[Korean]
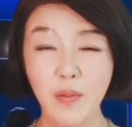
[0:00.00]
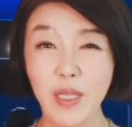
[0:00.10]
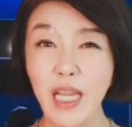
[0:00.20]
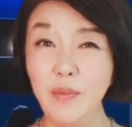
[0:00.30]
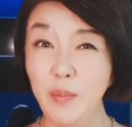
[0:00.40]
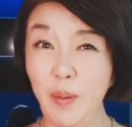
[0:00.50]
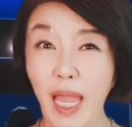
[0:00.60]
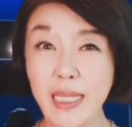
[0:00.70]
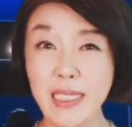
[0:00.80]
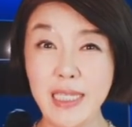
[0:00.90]
왜냐하면
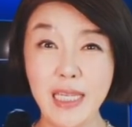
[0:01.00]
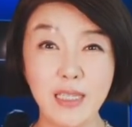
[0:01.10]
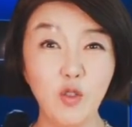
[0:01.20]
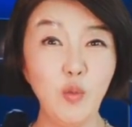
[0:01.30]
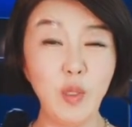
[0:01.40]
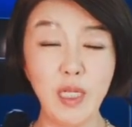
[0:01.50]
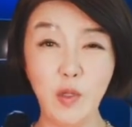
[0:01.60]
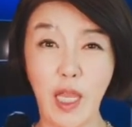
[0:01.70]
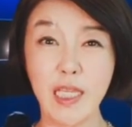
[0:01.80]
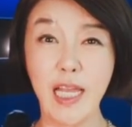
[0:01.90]
바이든이 준비는
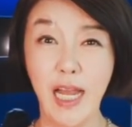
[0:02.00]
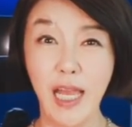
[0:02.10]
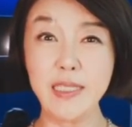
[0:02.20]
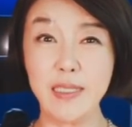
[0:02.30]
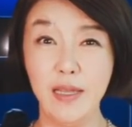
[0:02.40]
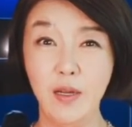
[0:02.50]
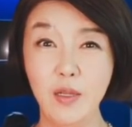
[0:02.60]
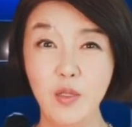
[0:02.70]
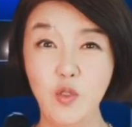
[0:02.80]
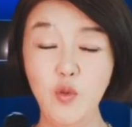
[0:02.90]
되게 잘 했어요.
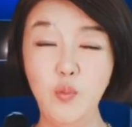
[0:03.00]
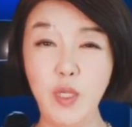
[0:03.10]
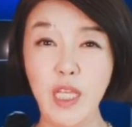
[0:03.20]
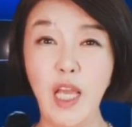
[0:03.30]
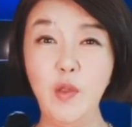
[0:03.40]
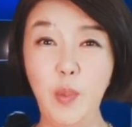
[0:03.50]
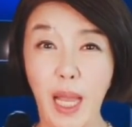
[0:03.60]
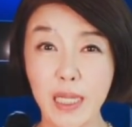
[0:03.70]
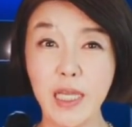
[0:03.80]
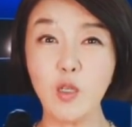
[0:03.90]
준비된
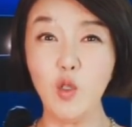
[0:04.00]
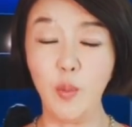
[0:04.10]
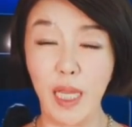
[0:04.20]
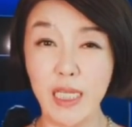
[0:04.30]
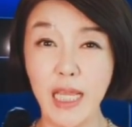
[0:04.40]
반격도 많이